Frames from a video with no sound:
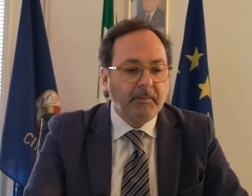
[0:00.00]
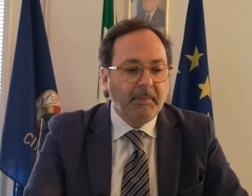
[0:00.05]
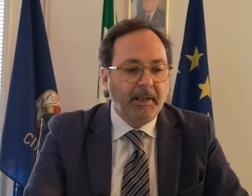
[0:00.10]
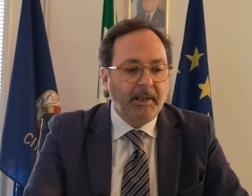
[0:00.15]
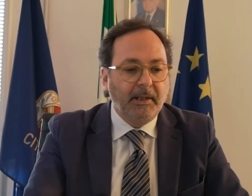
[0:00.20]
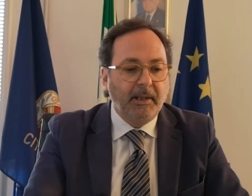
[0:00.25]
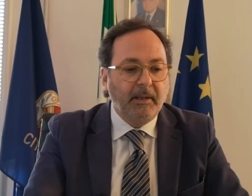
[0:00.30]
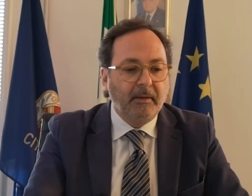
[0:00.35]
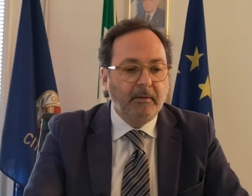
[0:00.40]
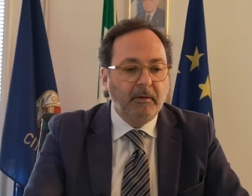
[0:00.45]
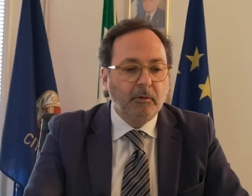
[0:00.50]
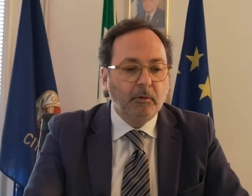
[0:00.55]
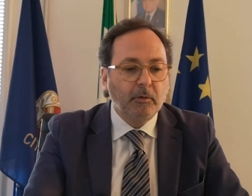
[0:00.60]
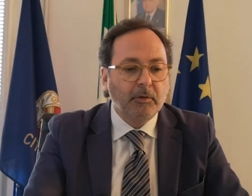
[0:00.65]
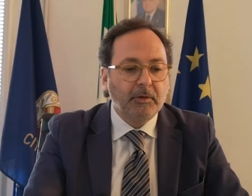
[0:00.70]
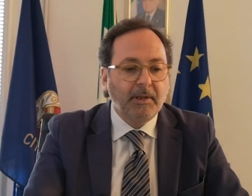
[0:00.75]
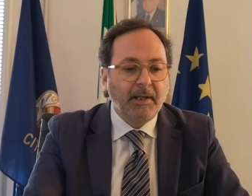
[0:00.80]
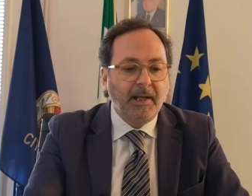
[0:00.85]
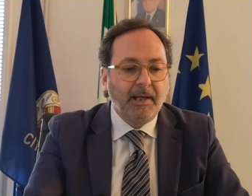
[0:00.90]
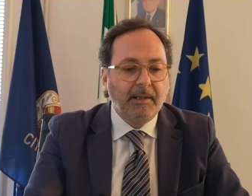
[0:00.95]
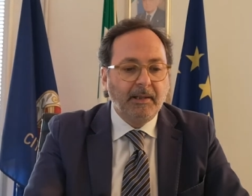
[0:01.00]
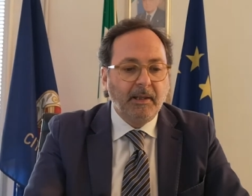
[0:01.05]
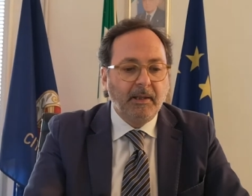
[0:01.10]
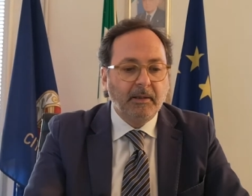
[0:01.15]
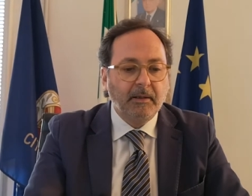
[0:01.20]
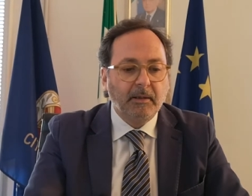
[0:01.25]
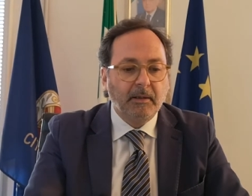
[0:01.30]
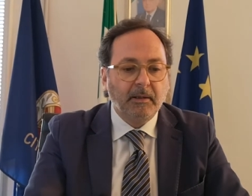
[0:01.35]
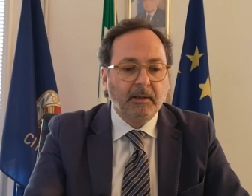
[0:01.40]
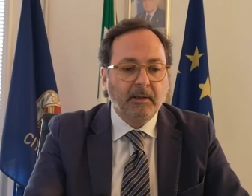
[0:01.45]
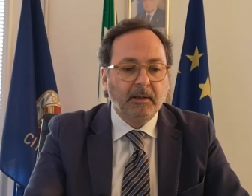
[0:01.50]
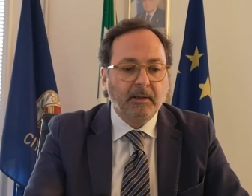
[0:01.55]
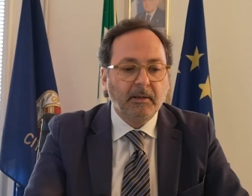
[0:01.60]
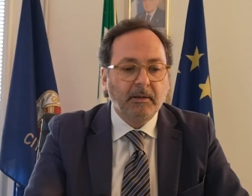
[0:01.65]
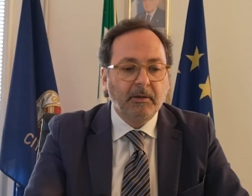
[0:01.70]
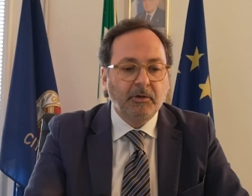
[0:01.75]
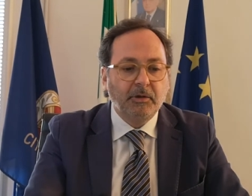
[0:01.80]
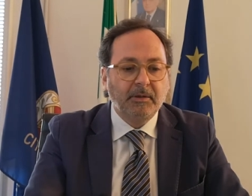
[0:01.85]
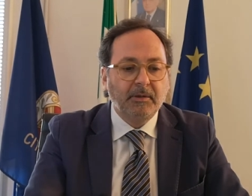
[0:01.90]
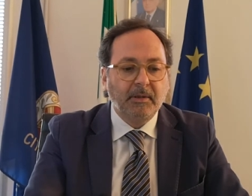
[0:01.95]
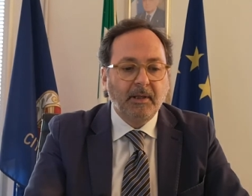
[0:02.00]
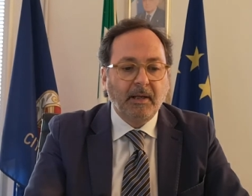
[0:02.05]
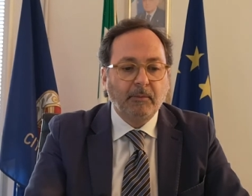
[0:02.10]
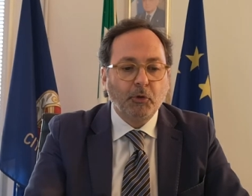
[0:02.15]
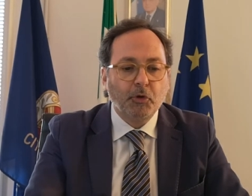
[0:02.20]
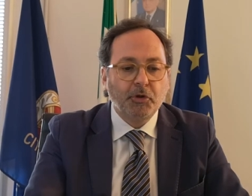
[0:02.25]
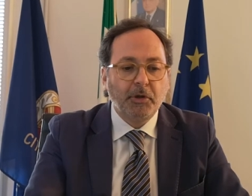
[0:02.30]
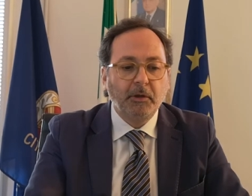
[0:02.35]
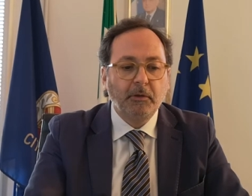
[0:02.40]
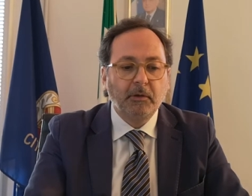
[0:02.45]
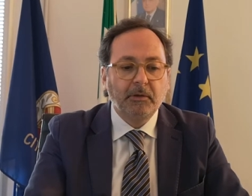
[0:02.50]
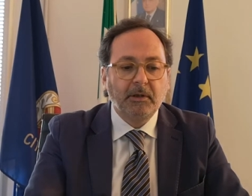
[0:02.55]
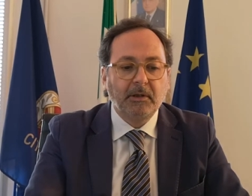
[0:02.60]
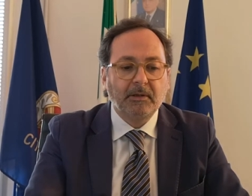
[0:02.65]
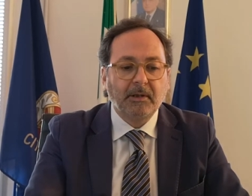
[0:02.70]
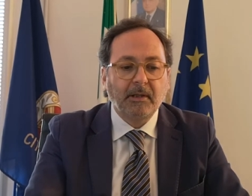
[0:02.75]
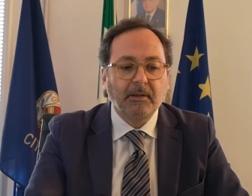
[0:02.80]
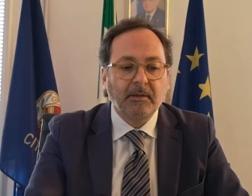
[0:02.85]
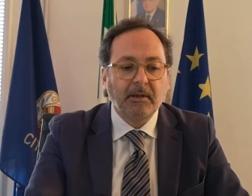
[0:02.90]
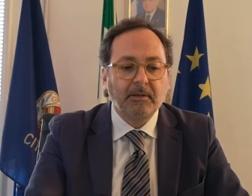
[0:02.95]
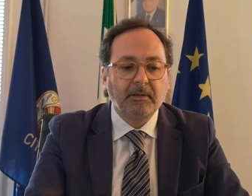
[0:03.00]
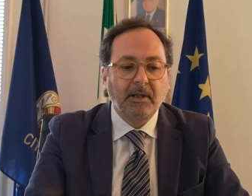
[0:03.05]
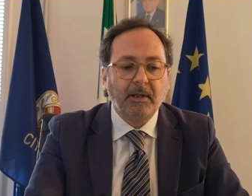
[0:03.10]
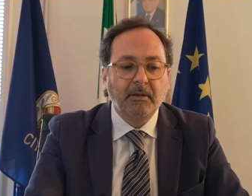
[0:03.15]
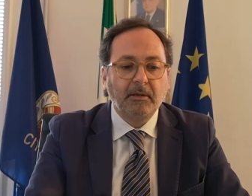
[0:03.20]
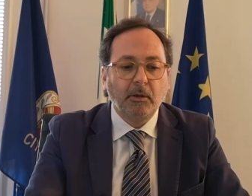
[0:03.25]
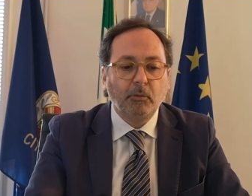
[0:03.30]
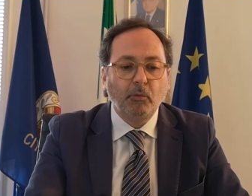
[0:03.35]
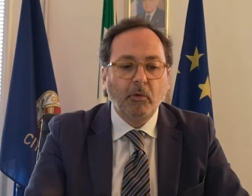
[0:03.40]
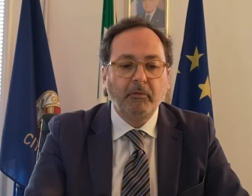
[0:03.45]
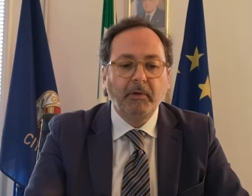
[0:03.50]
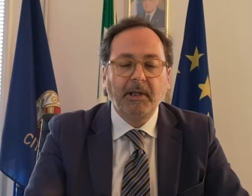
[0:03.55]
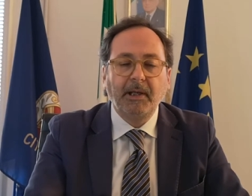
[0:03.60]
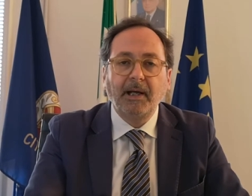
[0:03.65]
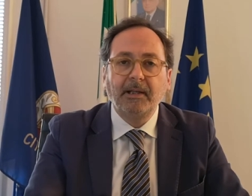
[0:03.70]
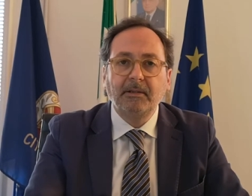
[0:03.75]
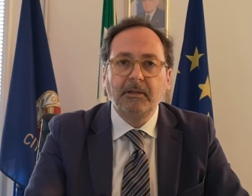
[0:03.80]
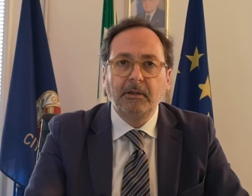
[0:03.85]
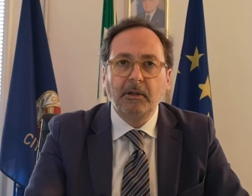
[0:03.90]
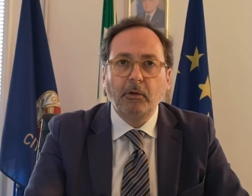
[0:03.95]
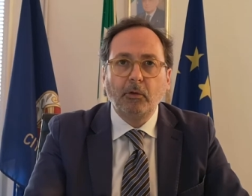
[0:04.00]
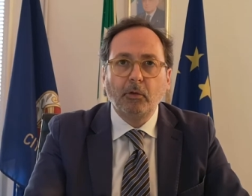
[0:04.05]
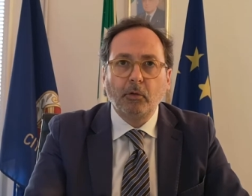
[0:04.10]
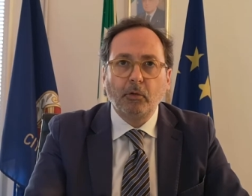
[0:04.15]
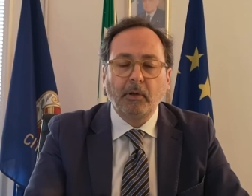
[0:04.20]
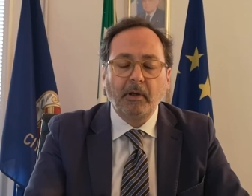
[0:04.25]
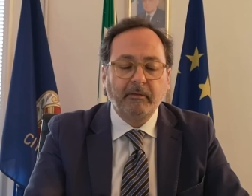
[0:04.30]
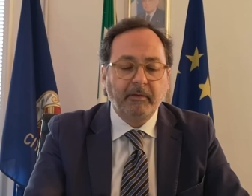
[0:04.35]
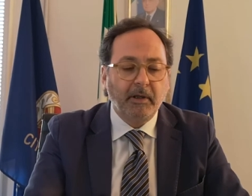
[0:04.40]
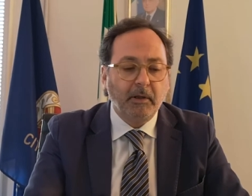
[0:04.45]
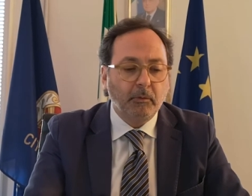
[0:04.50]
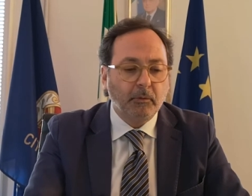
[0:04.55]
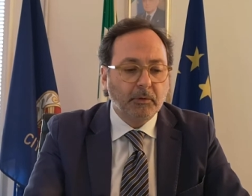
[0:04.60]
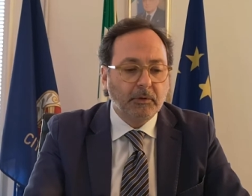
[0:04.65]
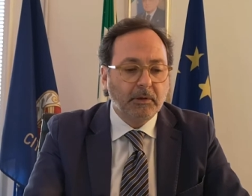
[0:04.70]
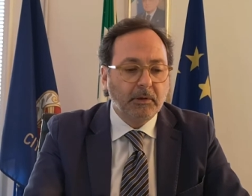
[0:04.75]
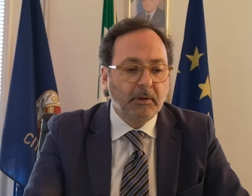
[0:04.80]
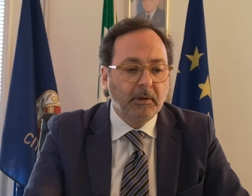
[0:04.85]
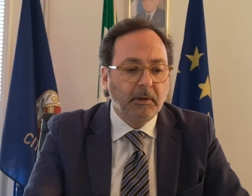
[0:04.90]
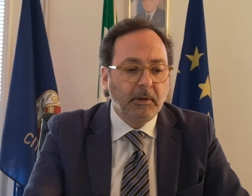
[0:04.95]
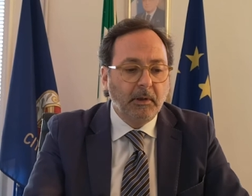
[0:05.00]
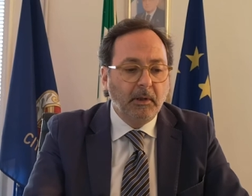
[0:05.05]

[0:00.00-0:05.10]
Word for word: Bene, in Toscana eh, registriamo 167 nuovi casi di coronavirus